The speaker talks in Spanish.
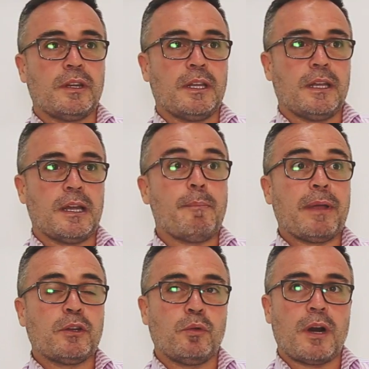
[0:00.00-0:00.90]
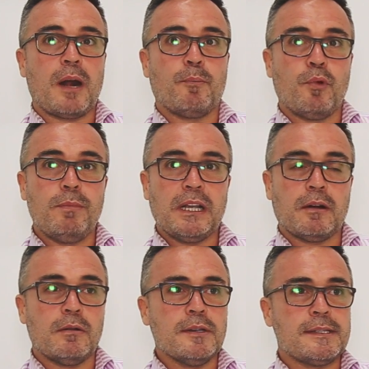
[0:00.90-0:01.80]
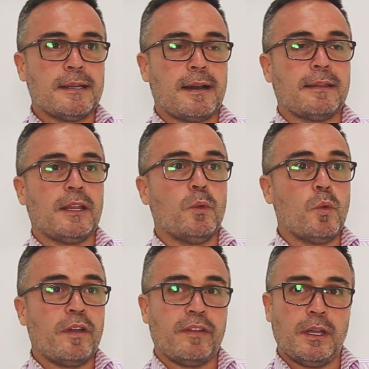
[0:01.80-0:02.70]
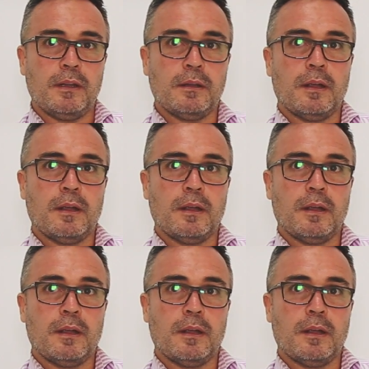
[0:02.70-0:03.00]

de apertura al público será de 9